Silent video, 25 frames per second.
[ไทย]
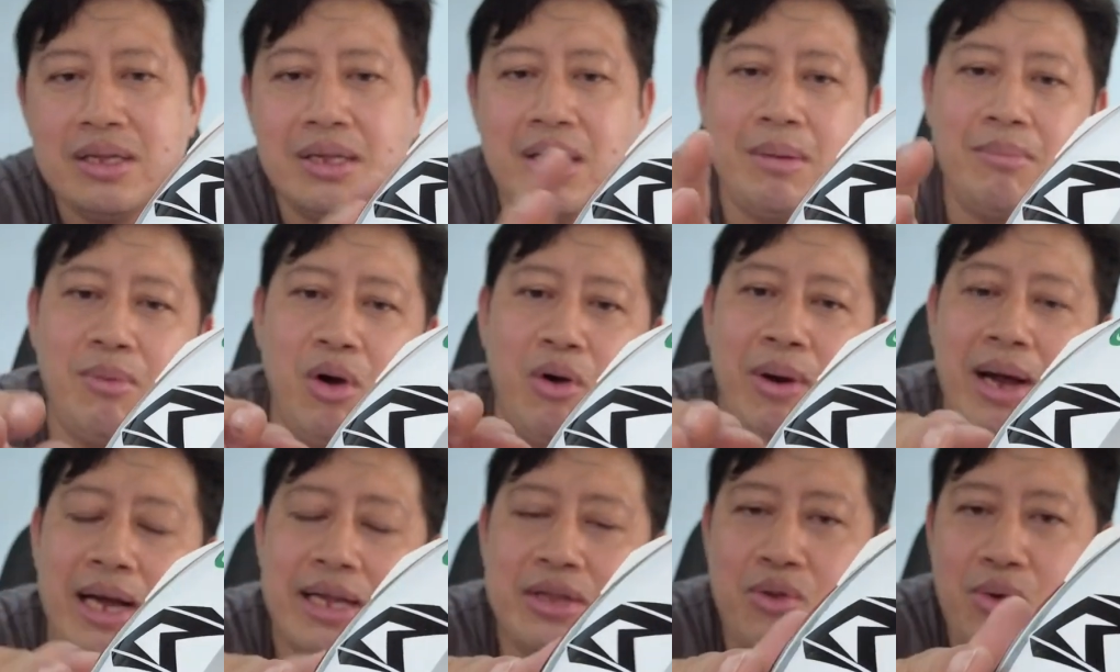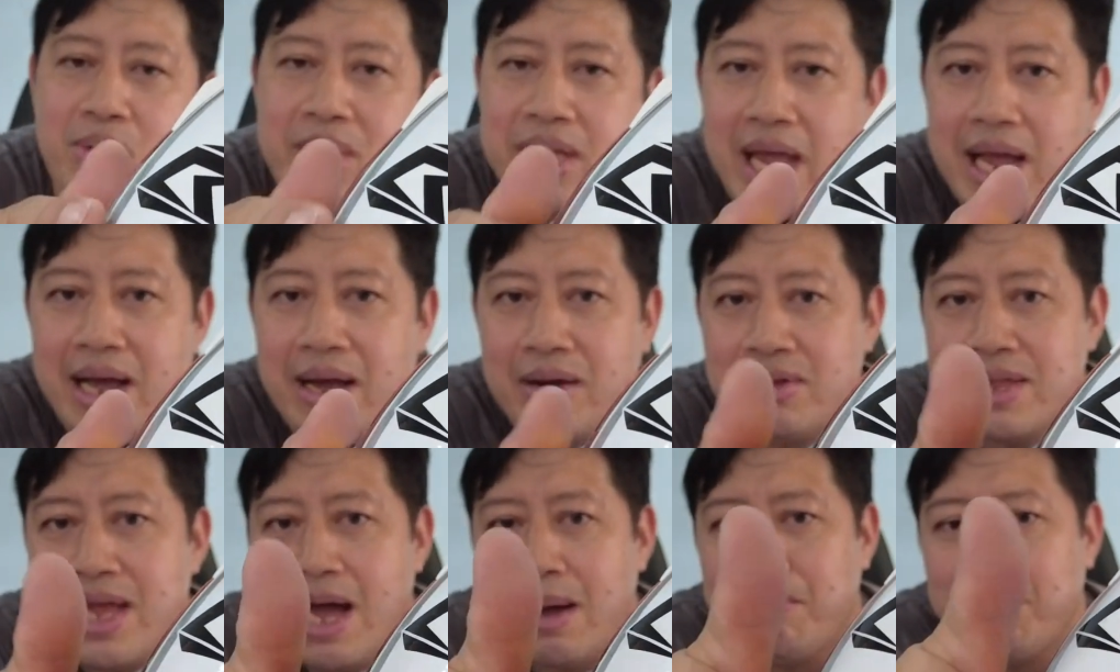ต้องบอกว่าตัวนี้
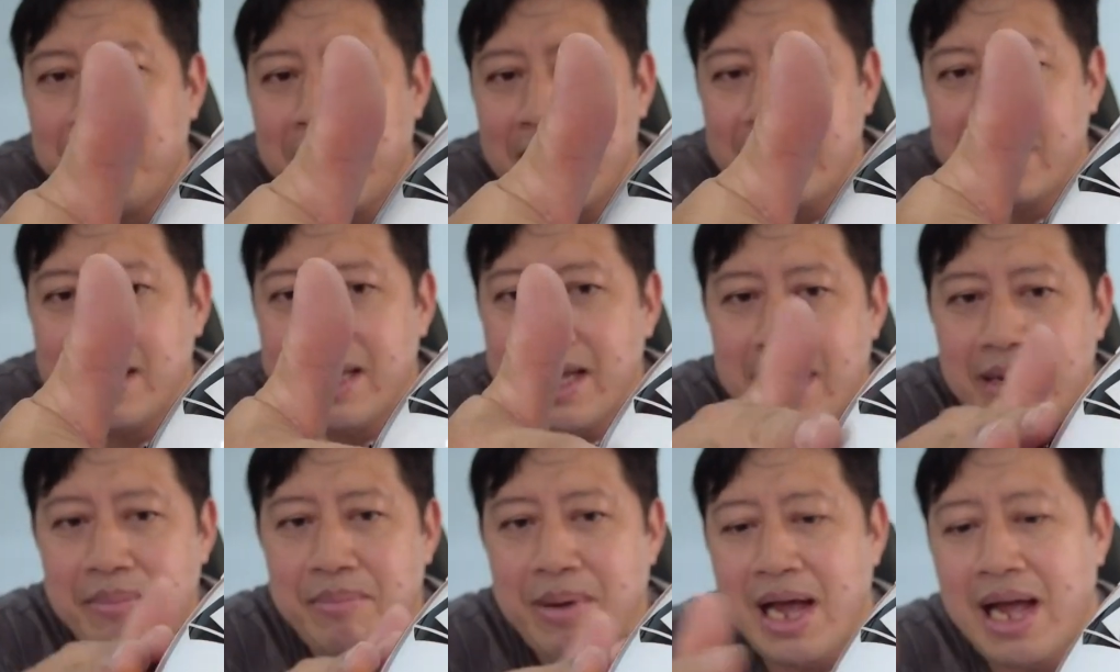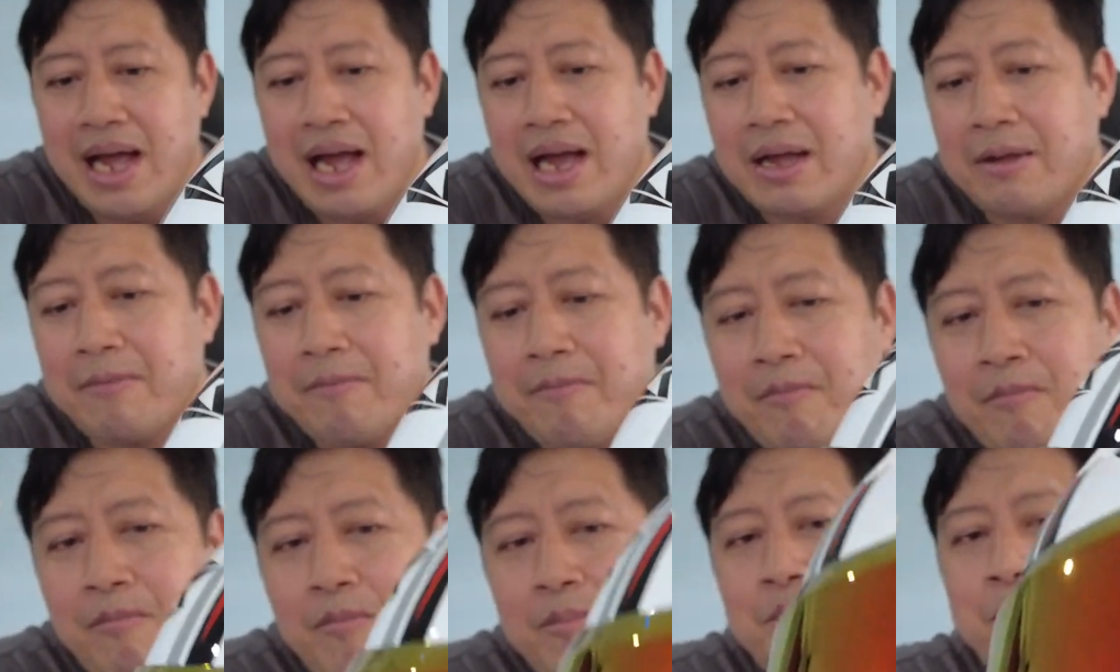เขาทำมาดีมาก
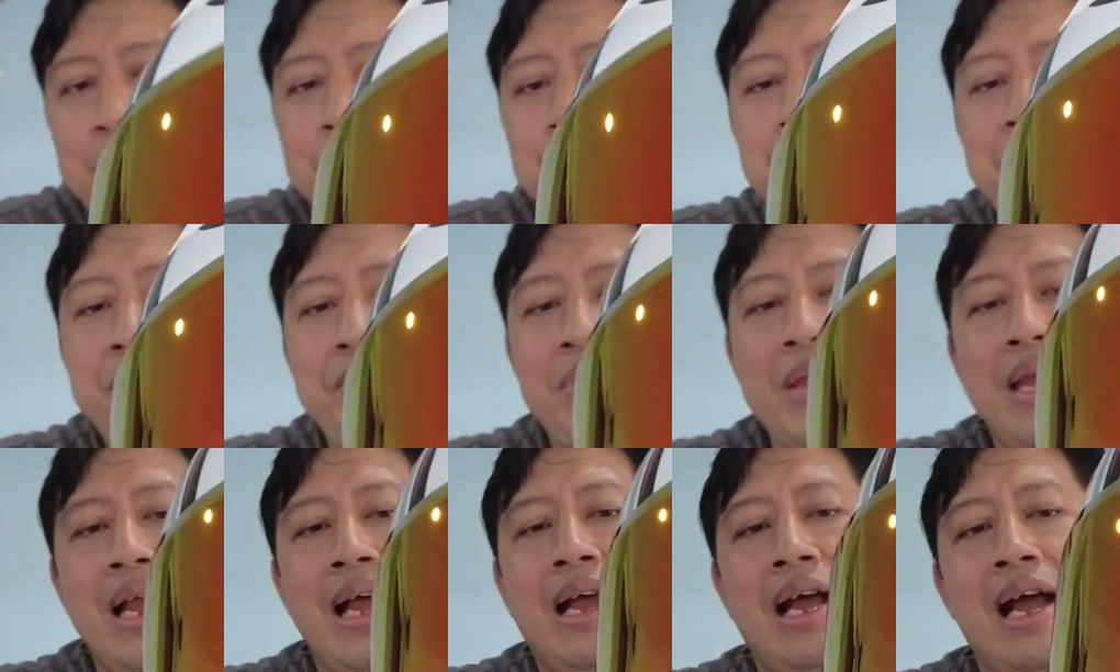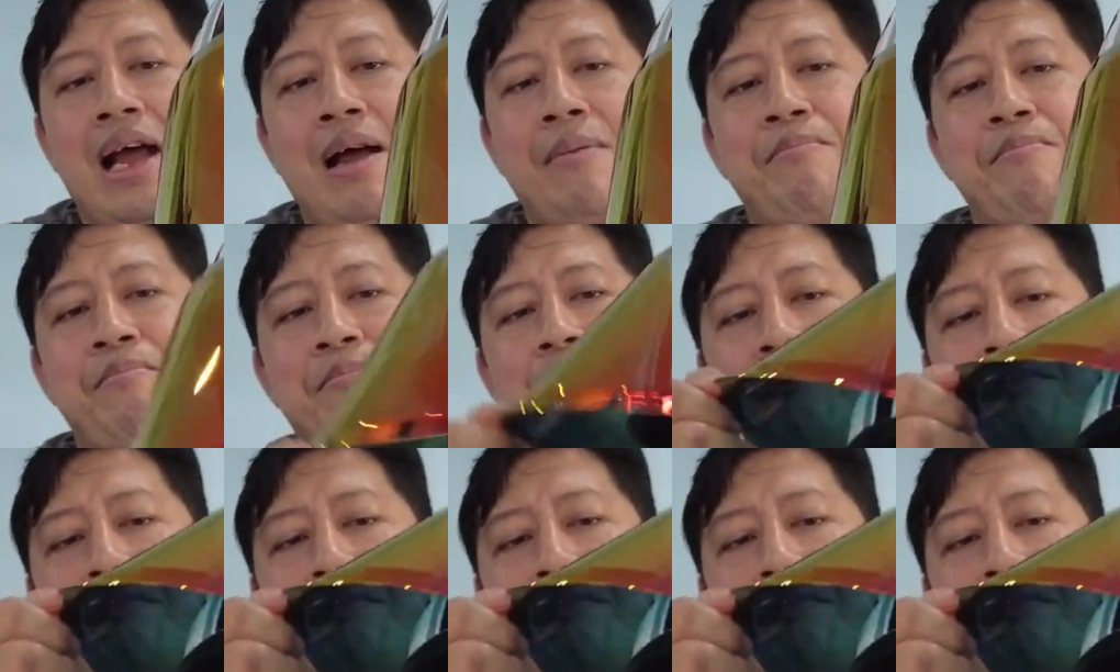นะครับ